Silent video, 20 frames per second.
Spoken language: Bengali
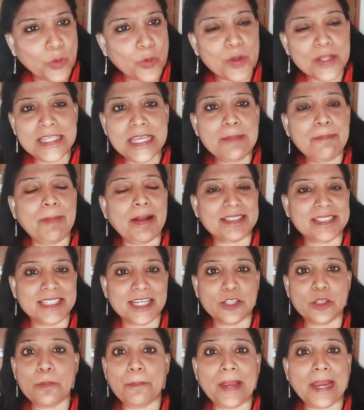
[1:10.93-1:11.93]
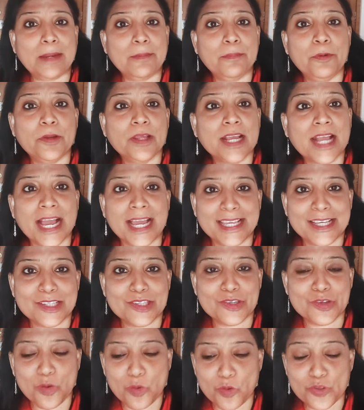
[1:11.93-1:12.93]
ওই যে বাচ্চাটাকে প্যাট ভরে
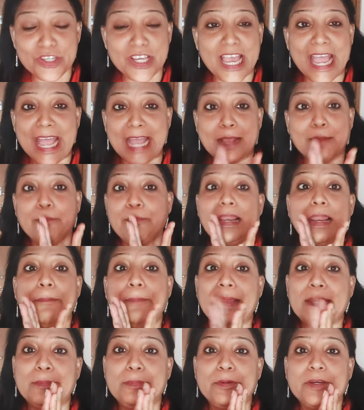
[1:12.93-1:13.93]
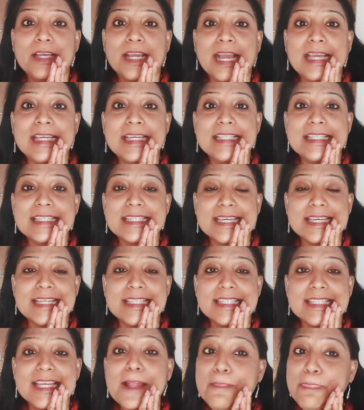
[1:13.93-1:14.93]
খাইয়েছো ও যে একবেলা প্যাট ভরে খাইয়েছে
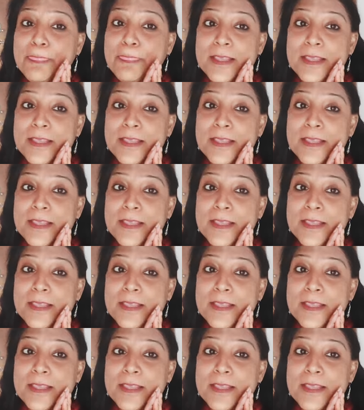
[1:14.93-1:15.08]
খেয়েছে